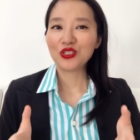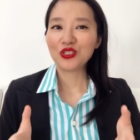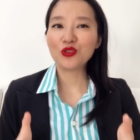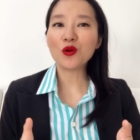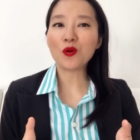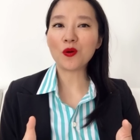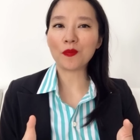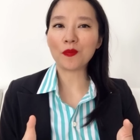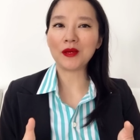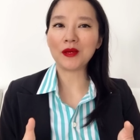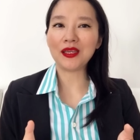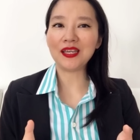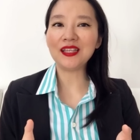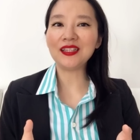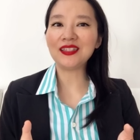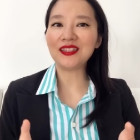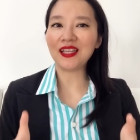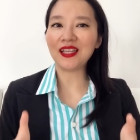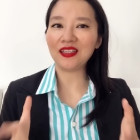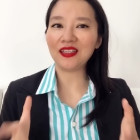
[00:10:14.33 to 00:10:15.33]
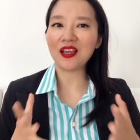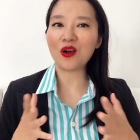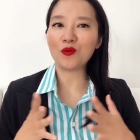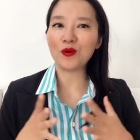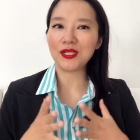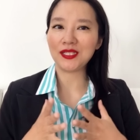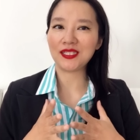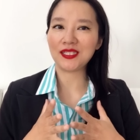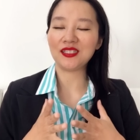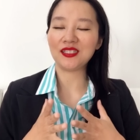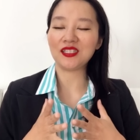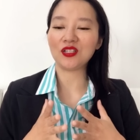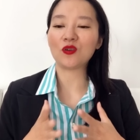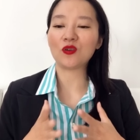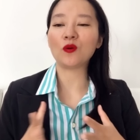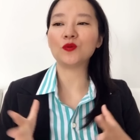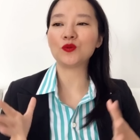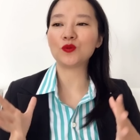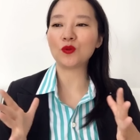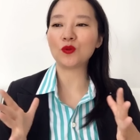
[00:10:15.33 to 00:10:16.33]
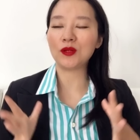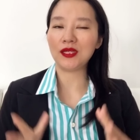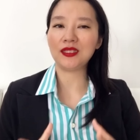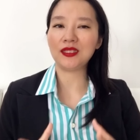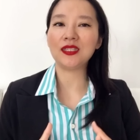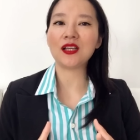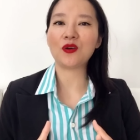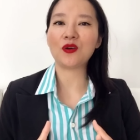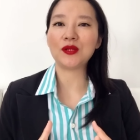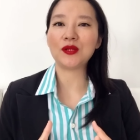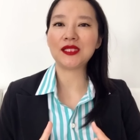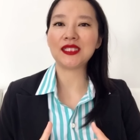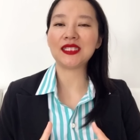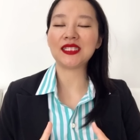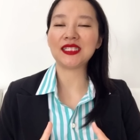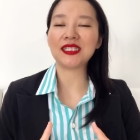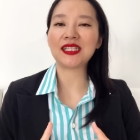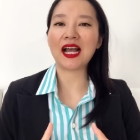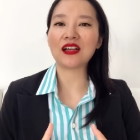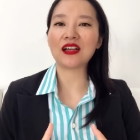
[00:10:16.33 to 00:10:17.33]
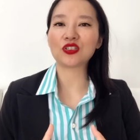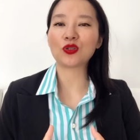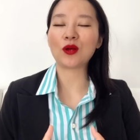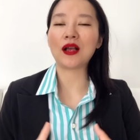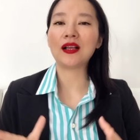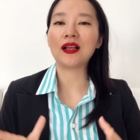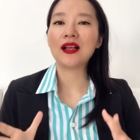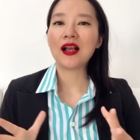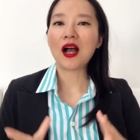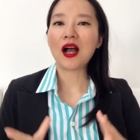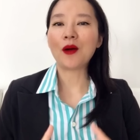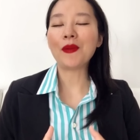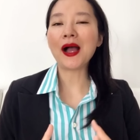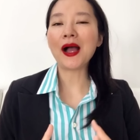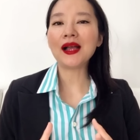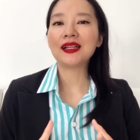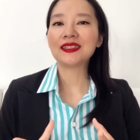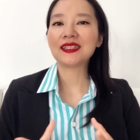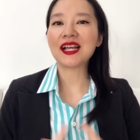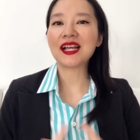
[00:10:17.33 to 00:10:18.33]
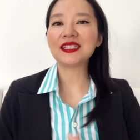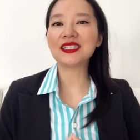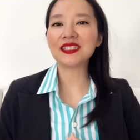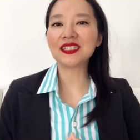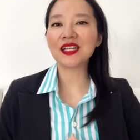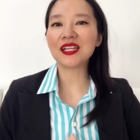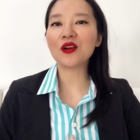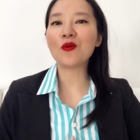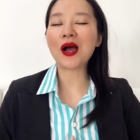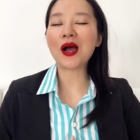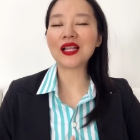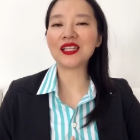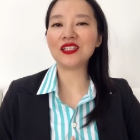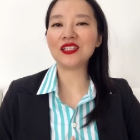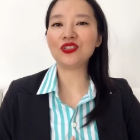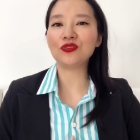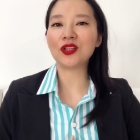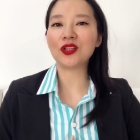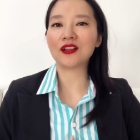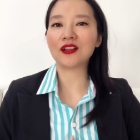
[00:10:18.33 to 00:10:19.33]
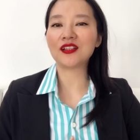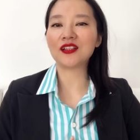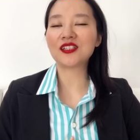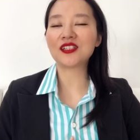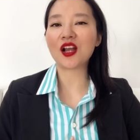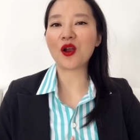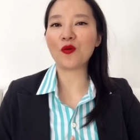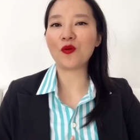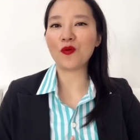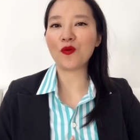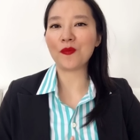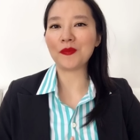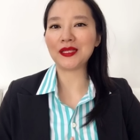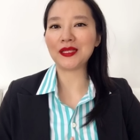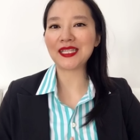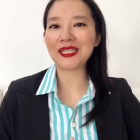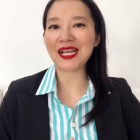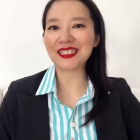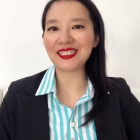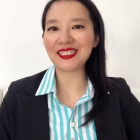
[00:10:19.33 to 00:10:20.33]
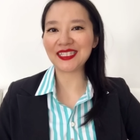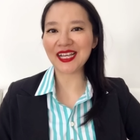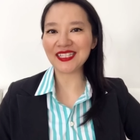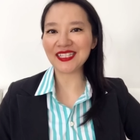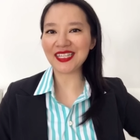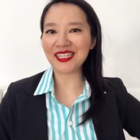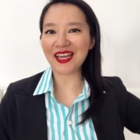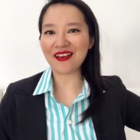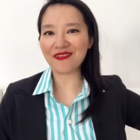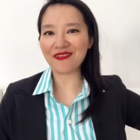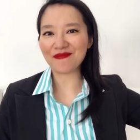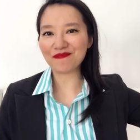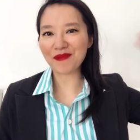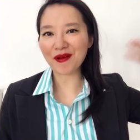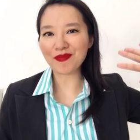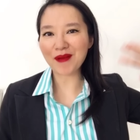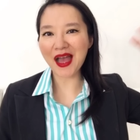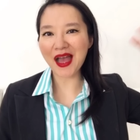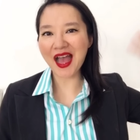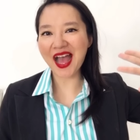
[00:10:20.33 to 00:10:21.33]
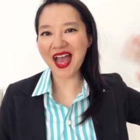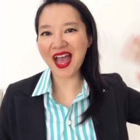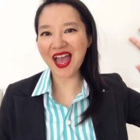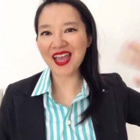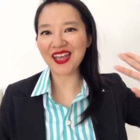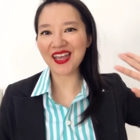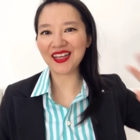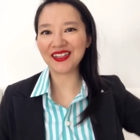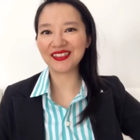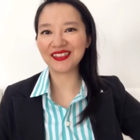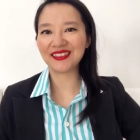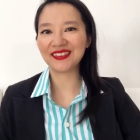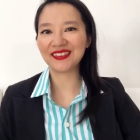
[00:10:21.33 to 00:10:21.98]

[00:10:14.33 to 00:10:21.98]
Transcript: 所以我们一定要为自己工作，一定要为自己打算，好吧？那今天的话题就聊到这儿，我们下次再见，拜拜。